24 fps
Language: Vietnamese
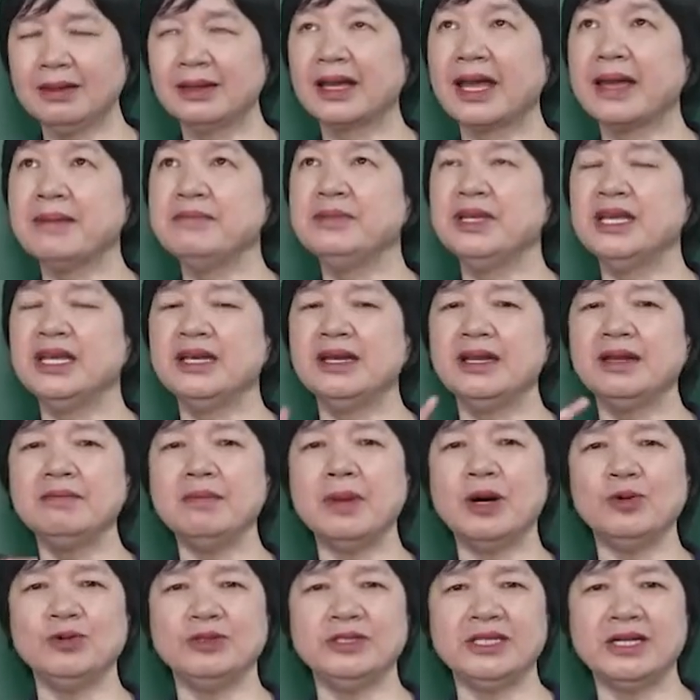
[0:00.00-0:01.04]
các em nhìn lên
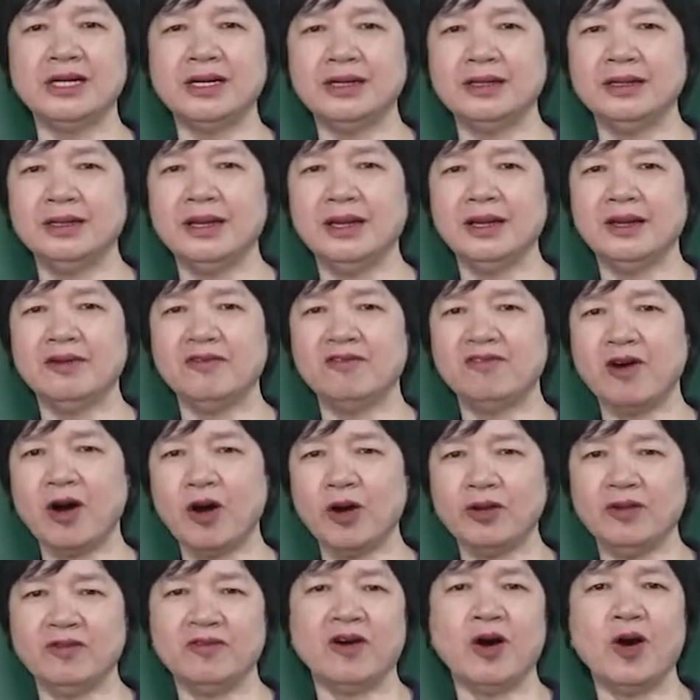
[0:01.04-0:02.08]
bầu trời
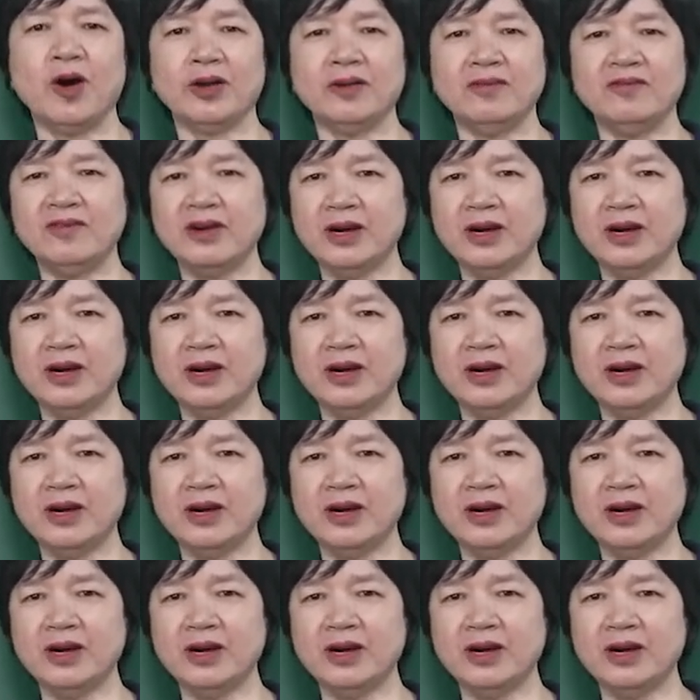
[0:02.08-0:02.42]
vòi vọi,